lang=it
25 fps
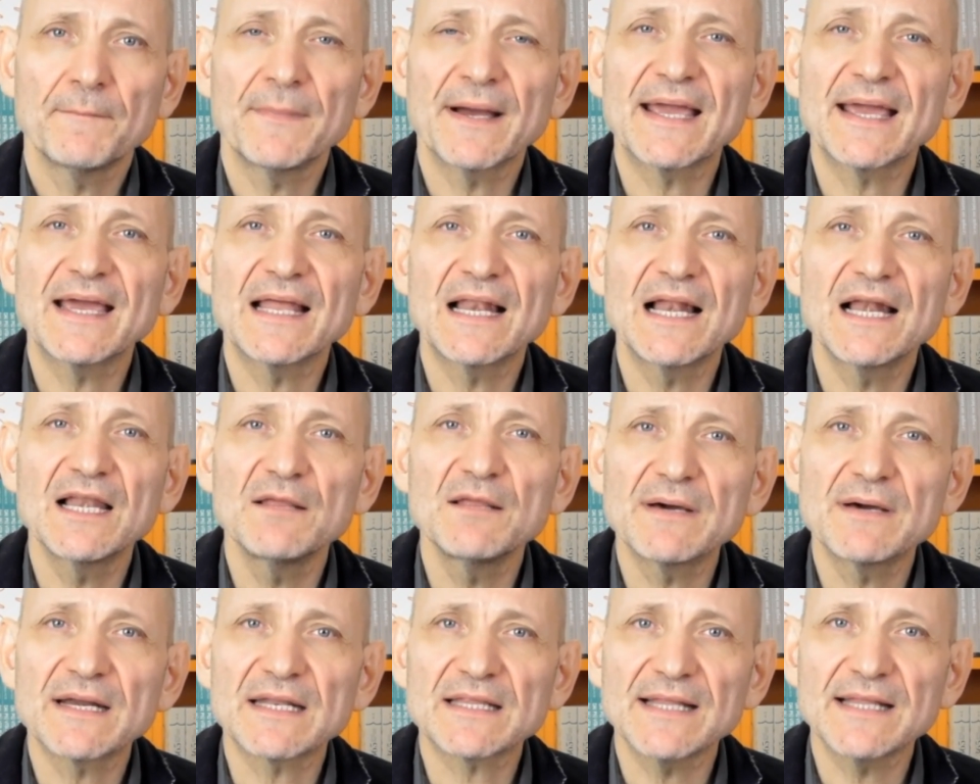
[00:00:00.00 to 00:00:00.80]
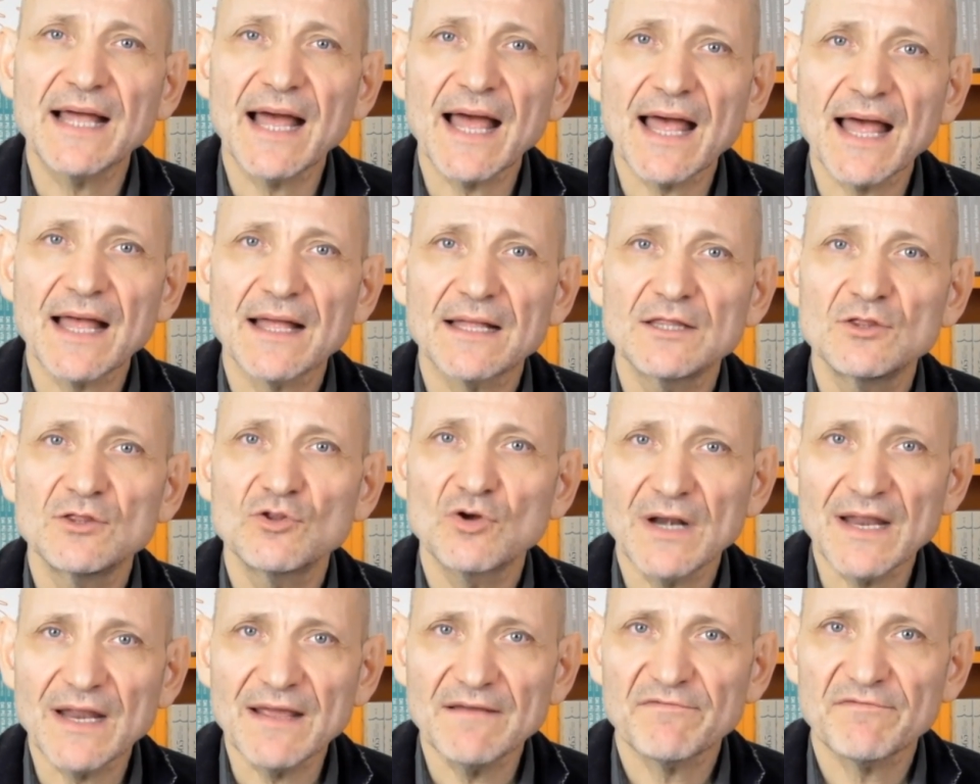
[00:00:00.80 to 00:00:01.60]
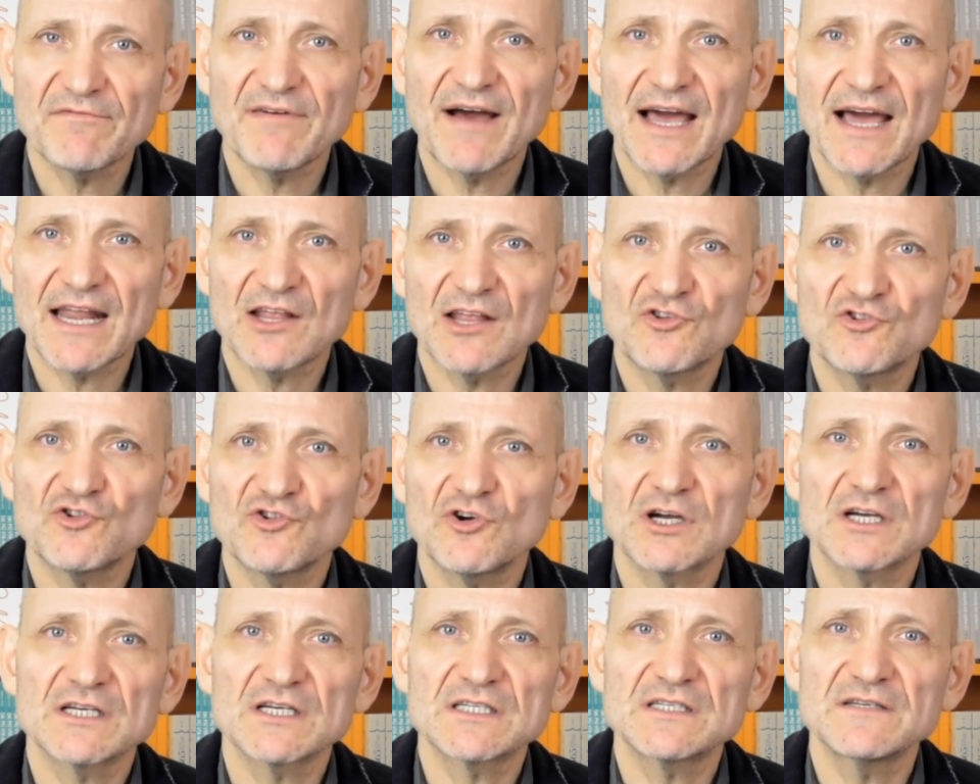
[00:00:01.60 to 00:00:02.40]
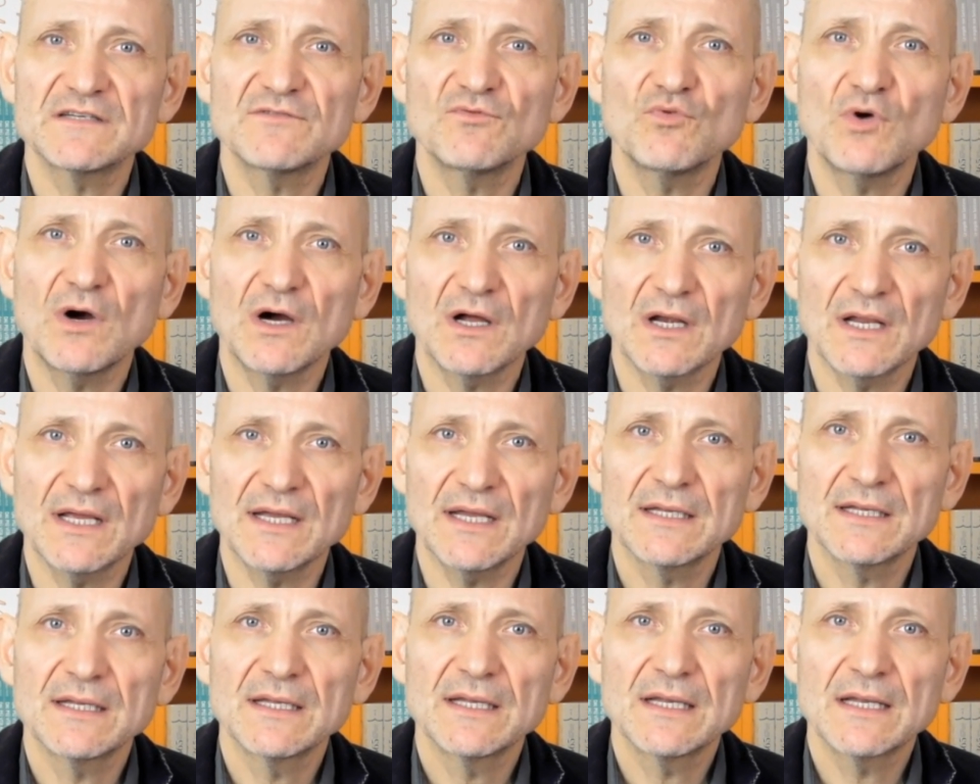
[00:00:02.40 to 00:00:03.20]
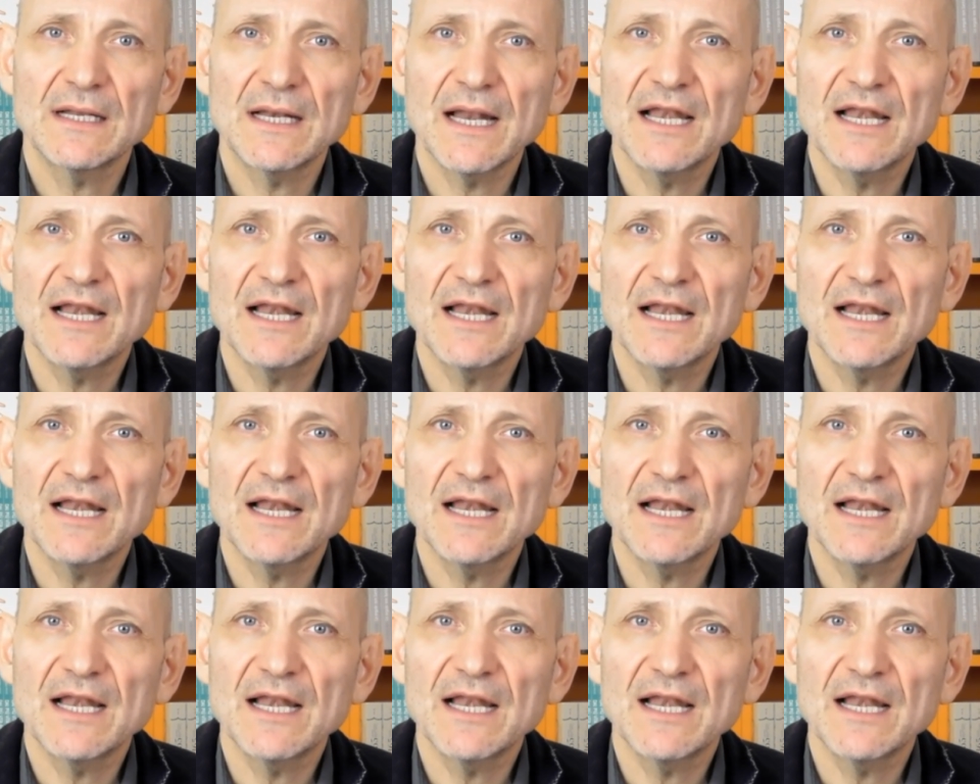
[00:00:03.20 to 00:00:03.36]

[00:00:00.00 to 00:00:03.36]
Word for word: ma che la libertà non è fare ciò che si vuole,